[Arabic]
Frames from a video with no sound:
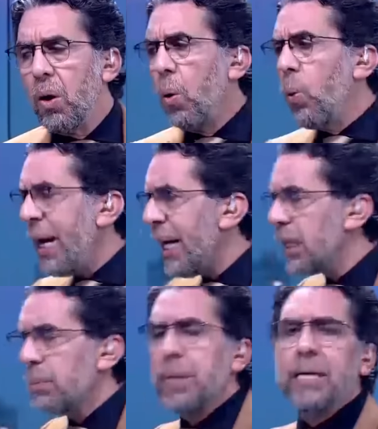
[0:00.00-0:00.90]

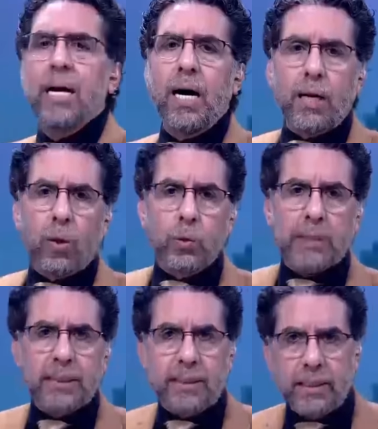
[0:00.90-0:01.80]
واحد من
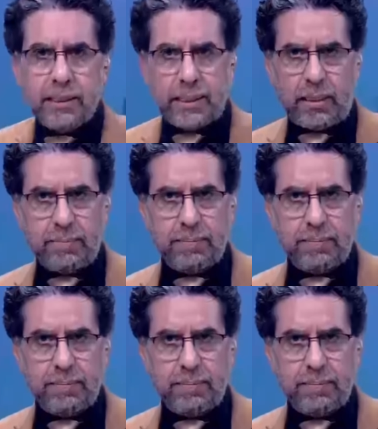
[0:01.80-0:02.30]
أراجوزات النظام